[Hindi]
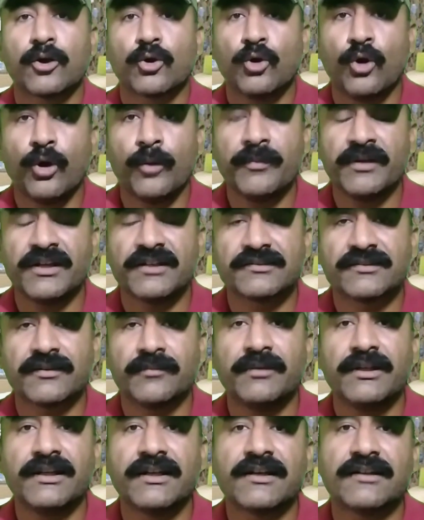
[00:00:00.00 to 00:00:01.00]
कौमी
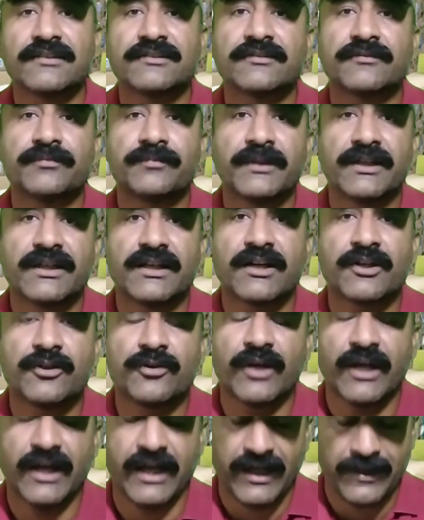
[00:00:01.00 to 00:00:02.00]
असम्बली का स्पीकर
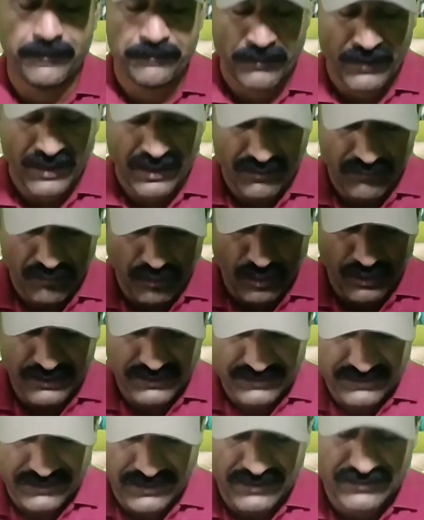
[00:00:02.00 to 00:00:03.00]
जो है वो
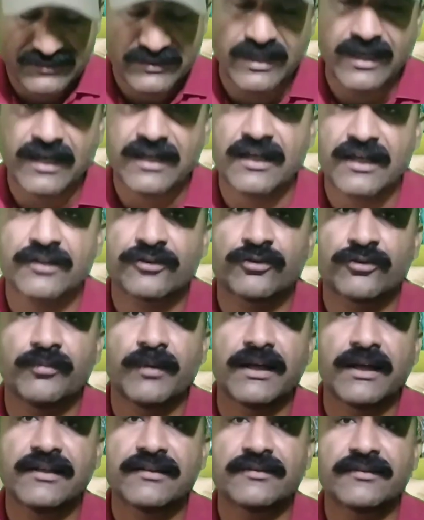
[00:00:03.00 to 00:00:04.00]
इस तरह से आकर
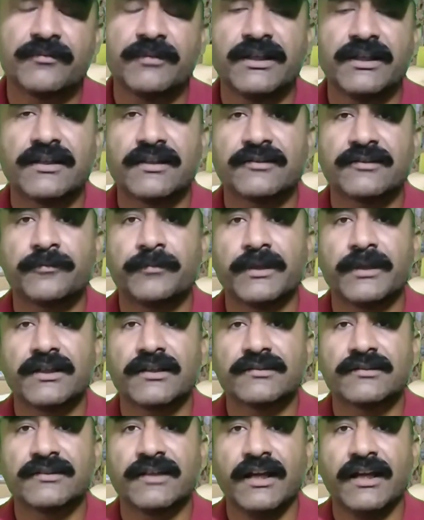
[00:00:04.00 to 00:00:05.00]
सूबाई असम्बली के
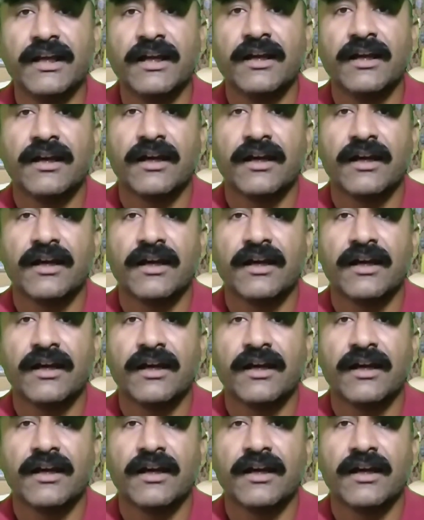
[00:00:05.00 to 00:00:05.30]
स्पीकर से